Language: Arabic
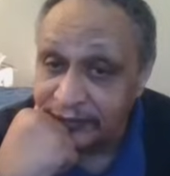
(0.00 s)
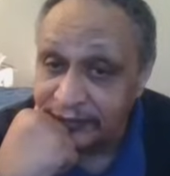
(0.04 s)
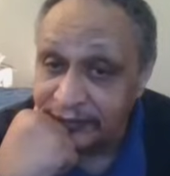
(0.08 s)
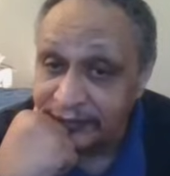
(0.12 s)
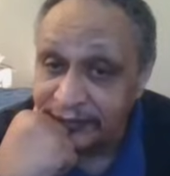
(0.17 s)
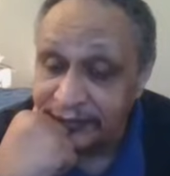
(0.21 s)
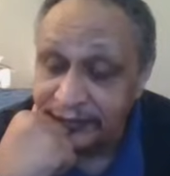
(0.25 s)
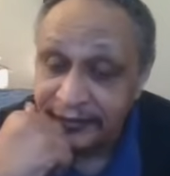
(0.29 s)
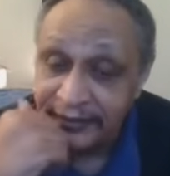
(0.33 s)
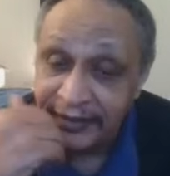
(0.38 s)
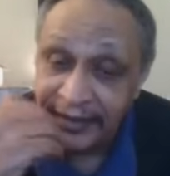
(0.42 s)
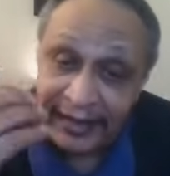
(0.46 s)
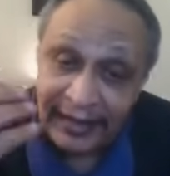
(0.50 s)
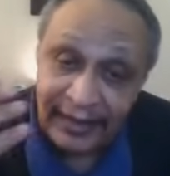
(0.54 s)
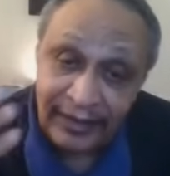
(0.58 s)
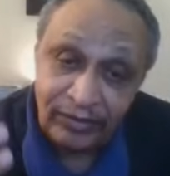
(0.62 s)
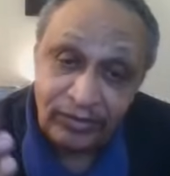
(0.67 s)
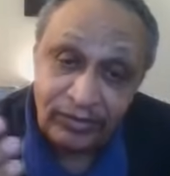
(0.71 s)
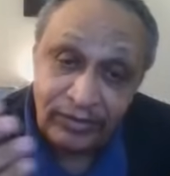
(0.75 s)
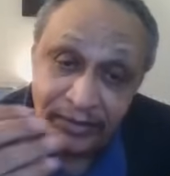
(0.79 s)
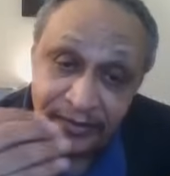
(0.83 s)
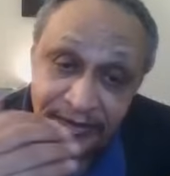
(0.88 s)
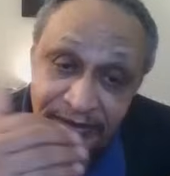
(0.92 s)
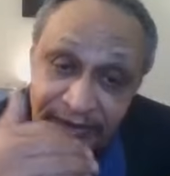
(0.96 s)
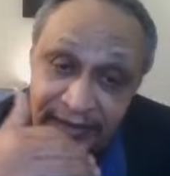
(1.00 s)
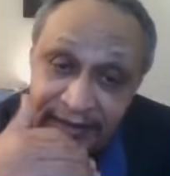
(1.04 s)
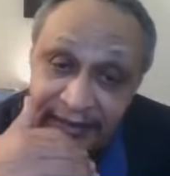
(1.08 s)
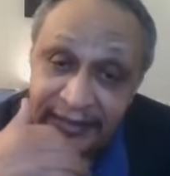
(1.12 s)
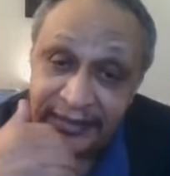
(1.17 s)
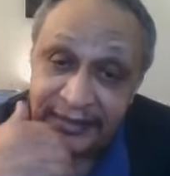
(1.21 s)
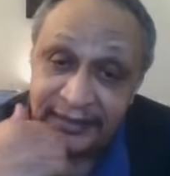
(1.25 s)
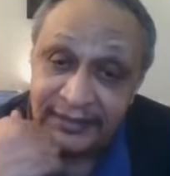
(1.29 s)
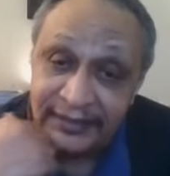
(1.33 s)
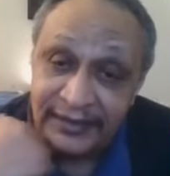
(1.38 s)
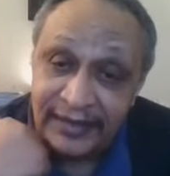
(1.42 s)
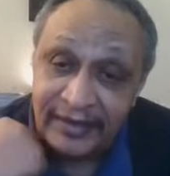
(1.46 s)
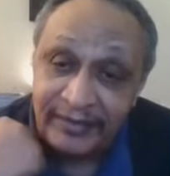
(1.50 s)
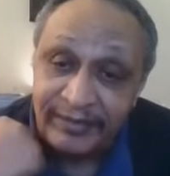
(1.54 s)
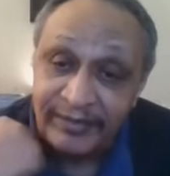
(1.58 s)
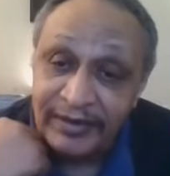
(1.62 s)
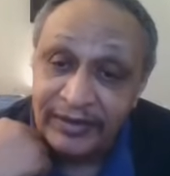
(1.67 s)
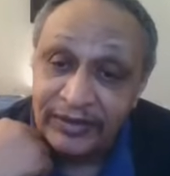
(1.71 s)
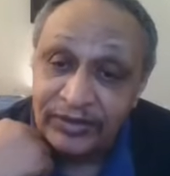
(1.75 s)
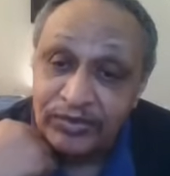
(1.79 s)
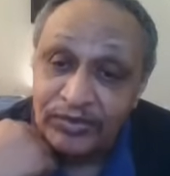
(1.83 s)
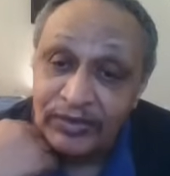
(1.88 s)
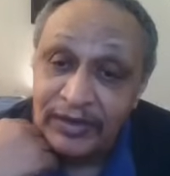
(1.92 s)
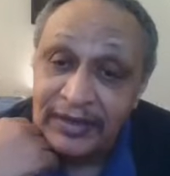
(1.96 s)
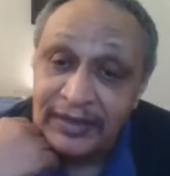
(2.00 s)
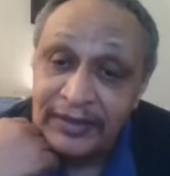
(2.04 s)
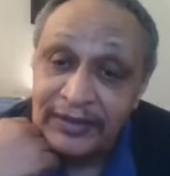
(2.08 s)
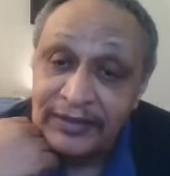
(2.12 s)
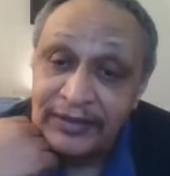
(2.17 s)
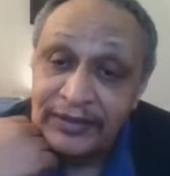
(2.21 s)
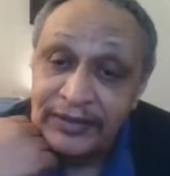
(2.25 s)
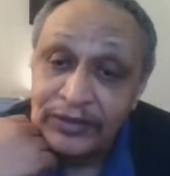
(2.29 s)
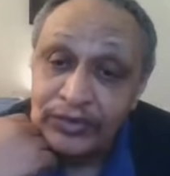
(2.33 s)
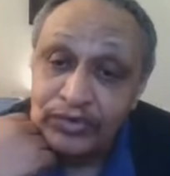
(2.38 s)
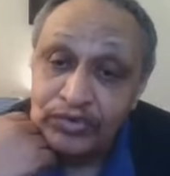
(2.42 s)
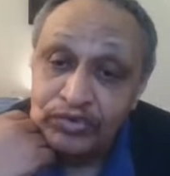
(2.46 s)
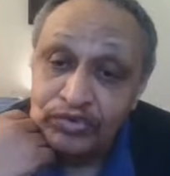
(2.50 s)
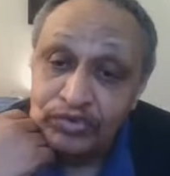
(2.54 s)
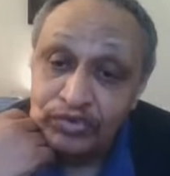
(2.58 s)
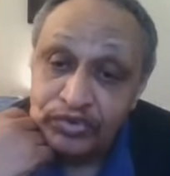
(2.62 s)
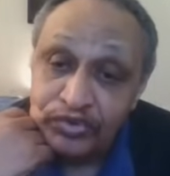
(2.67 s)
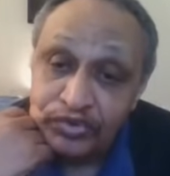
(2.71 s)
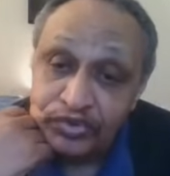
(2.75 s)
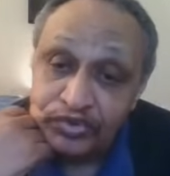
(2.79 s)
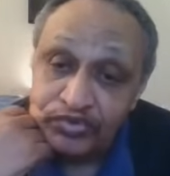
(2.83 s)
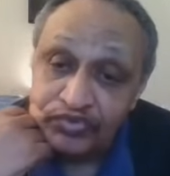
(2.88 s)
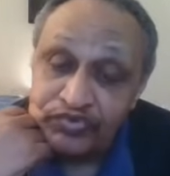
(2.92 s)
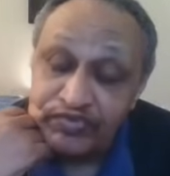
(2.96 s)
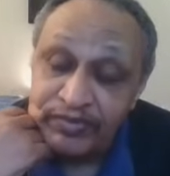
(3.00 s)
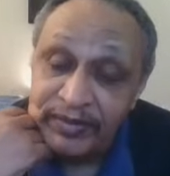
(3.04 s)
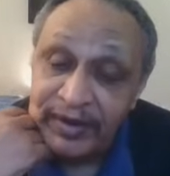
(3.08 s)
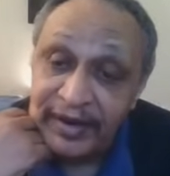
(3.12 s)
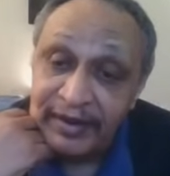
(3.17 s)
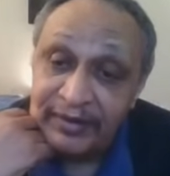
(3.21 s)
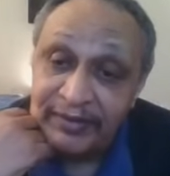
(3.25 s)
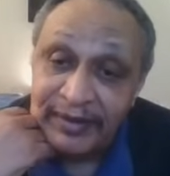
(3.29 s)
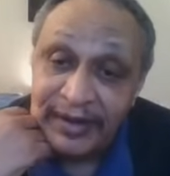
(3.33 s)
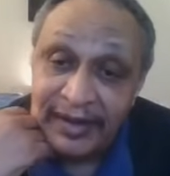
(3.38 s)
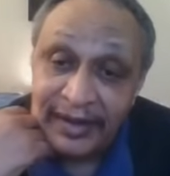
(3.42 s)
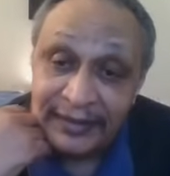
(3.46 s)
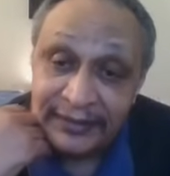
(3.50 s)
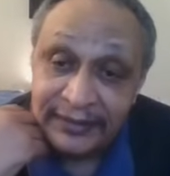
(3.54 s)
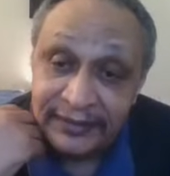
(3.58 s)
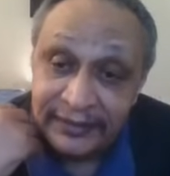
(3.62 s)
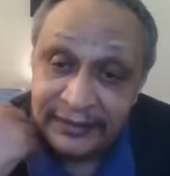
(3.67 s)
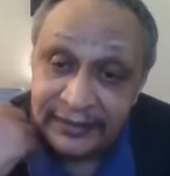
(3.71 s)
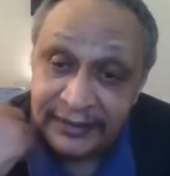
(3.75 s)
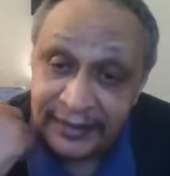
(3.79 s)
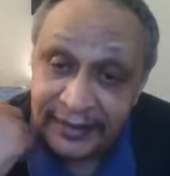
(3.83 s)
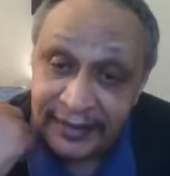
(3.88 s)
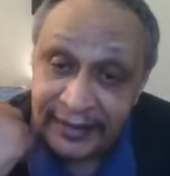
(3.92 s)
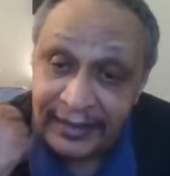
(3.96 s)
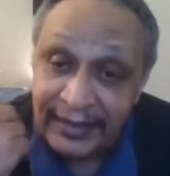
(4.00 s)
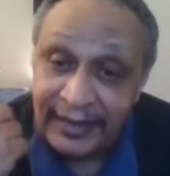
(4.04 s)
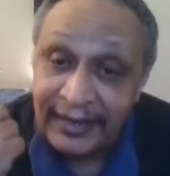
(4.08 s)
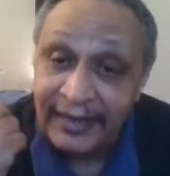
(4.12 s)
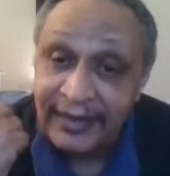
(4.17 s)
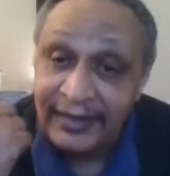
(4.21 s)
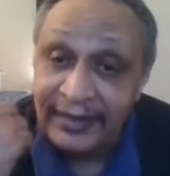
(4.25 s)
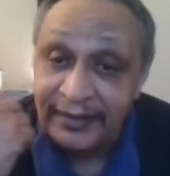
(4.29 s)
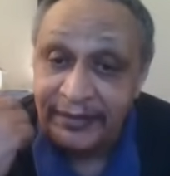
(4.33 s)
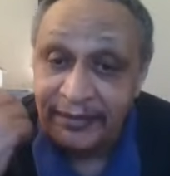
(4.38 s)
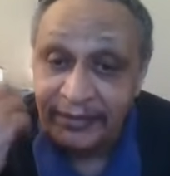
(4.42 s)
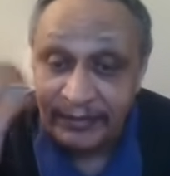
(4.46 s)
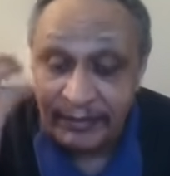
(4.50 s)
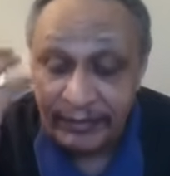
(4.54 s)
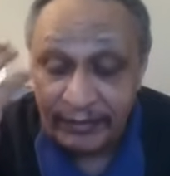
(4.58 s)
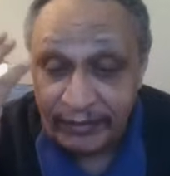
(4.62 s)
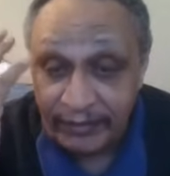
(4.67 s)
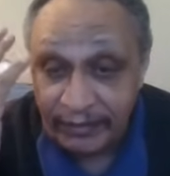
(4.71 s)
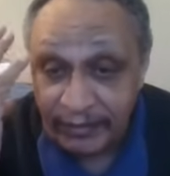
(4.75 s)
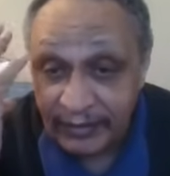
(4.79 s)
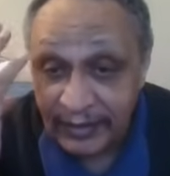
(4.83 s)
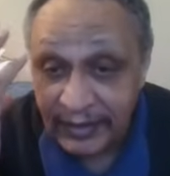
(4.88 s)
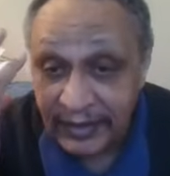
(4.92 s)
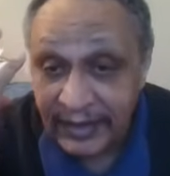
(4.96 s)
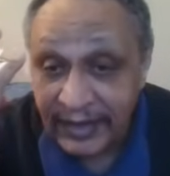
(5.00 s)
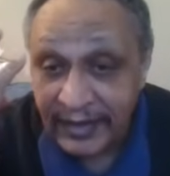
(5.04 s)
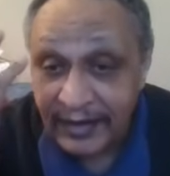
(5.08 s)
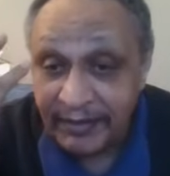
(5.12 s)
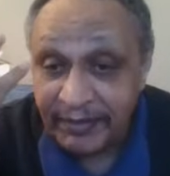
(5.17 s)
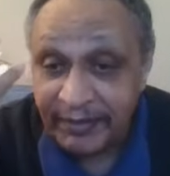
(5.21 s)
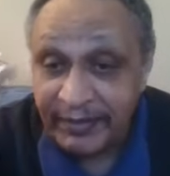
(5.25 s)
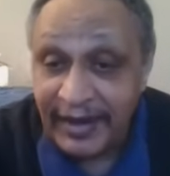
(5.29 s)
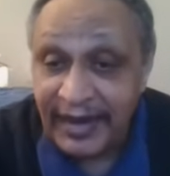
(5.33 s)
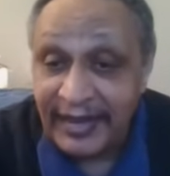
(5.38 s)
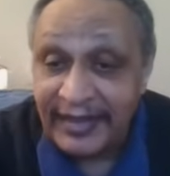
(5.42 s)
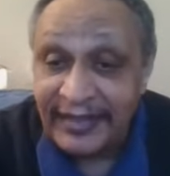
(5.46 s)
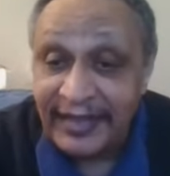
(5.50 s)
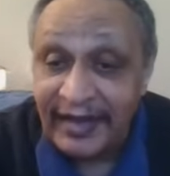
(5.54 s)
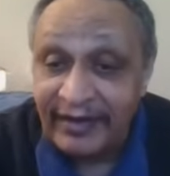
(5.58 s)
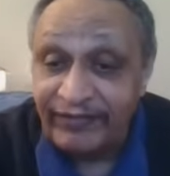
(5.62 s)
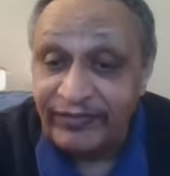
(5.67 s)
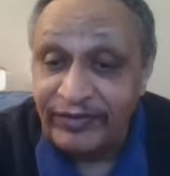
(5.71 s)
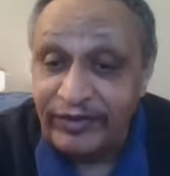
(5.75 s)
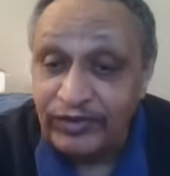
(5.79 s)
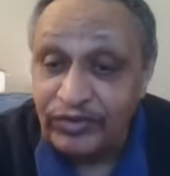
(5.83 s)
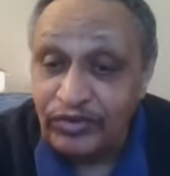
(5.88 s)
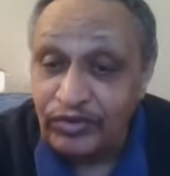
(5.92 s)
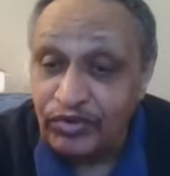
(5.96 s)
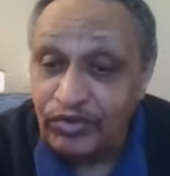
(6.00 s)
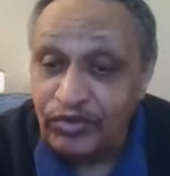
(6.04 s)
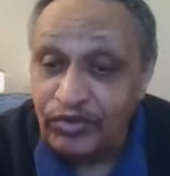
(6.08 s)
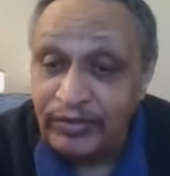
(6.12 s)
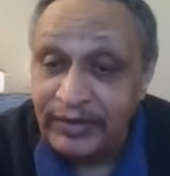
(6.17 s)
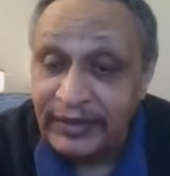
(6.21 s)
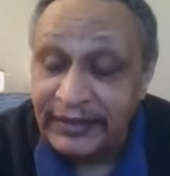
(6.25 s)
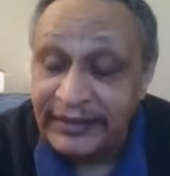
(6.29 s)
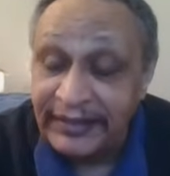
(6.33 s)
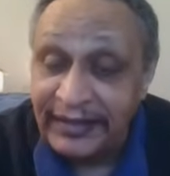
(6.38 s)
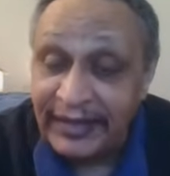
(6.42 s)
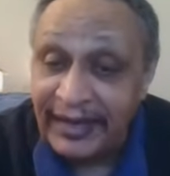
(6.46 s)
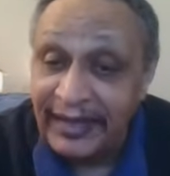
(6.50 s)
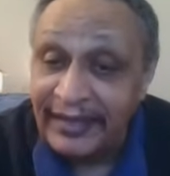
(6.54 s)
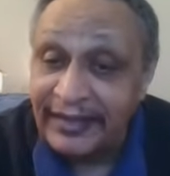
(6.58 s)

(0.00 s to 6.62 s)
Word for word: تعالوا نمشي لقدام خطوة ونشوف مع بعض ايه ماذا في جعبة هذا